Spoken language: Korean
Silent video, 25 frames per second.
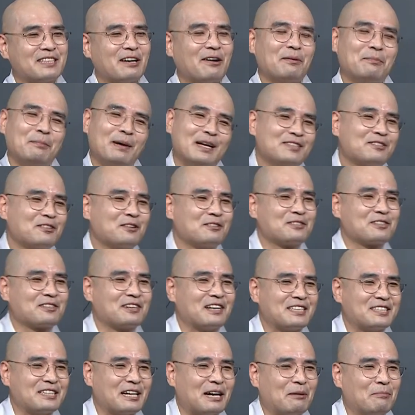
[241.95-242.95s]
나 만들었을
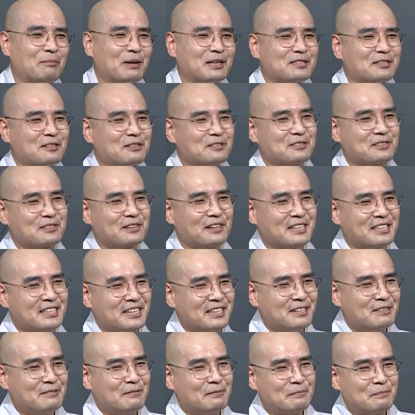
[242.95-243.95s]
것 같아. 안 만들었을 것
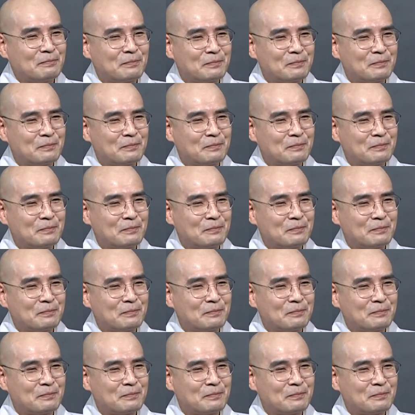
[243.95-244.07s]
같아.